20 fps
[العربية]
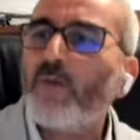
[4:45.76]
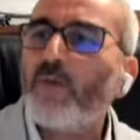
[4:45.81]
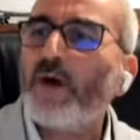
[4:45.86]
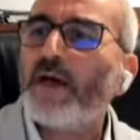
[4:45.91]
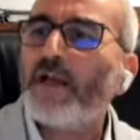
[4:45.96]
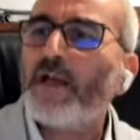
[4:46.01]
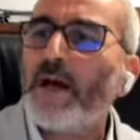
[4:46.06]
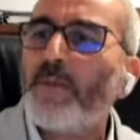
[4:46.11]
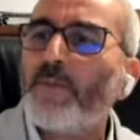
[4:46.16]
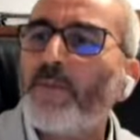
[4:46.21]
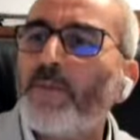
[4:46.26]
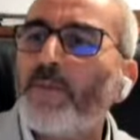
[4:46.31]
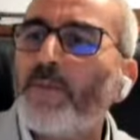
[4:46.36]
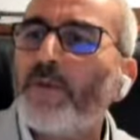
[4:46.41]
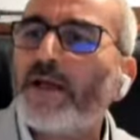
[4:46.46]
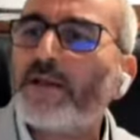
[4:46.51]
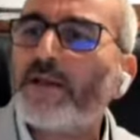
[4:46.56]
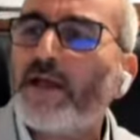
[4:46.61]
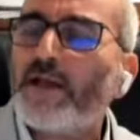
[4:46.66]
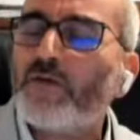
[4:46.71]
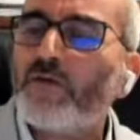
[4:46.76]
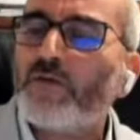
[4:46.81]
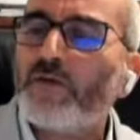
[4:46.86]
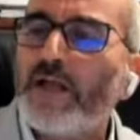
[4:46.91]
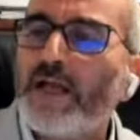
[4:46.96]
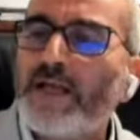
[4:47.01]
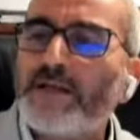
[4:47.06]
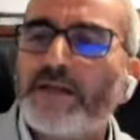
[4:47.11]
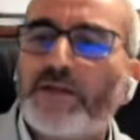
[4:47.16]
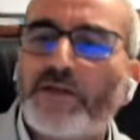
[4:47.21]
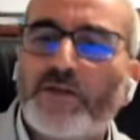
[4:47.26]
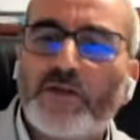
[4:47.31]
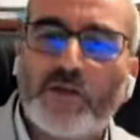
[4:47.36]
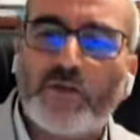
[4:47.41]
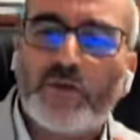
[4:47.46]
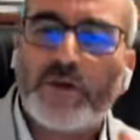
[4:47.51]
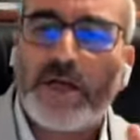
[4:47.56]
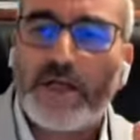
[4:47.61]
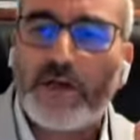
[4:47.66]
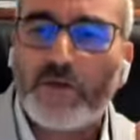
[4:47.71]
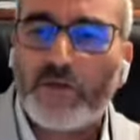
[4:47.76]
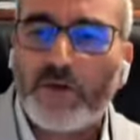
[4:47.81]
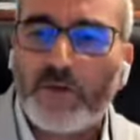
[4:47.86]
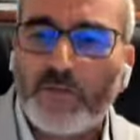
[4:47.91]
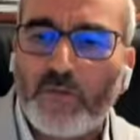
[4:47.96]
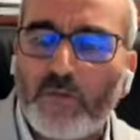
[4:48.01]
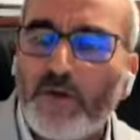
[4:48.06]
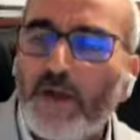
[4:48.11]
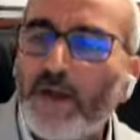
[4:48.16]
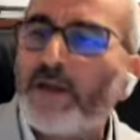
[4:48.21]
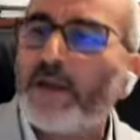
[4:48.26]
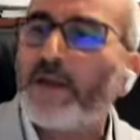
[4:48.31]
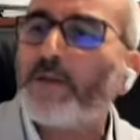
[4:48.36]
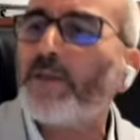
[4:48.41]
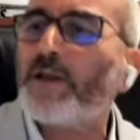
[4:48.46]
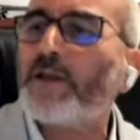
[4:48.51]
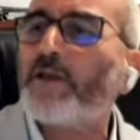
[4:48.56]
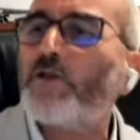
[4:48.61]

والامر فقط انه لا يستطيعون ان كما نقولوا احنا